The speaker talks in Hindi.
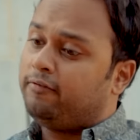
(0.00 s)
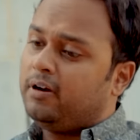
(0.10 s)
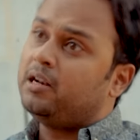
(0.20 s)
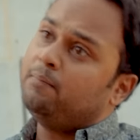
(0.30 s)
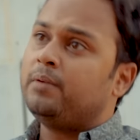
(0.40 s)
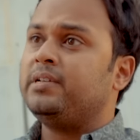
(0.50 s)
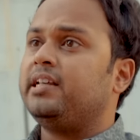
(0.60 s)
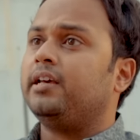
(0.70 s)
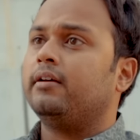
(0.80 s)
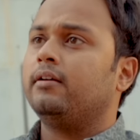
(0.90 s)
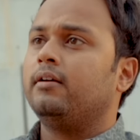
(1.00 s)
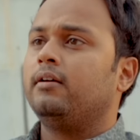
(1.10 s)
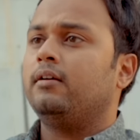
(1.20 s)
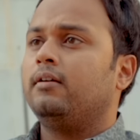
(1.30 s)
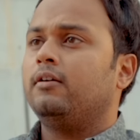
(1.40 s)
हर वक्त नंबर बिजी
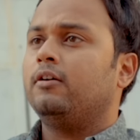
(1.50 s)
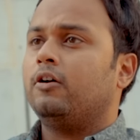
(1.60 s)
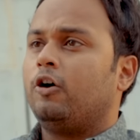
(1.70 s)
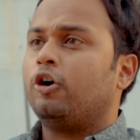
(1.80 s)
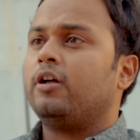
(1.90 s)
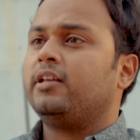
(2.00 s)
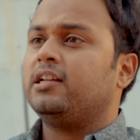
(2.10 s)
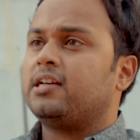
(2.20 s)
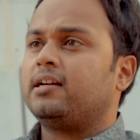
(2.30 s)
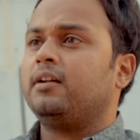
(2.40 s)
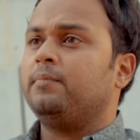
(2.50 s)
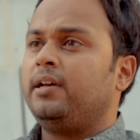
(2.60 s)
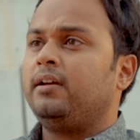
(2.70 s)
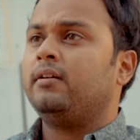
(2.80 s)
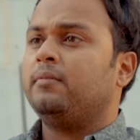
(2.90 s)
औरत के चक्कर
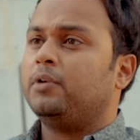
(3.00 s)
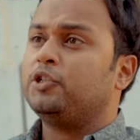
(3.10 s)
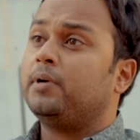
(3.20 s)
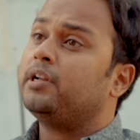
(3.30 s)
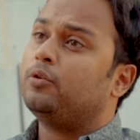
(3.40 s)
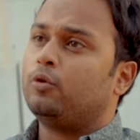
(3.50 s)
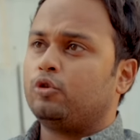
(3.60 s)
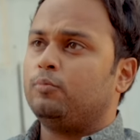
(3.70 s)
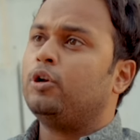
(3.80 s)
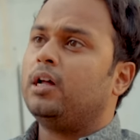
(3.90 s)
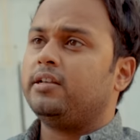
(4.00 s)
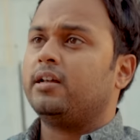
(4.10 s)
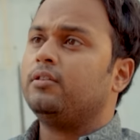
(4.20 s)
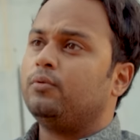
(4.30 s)
में बचपन के दोस्त को भुला दिया ना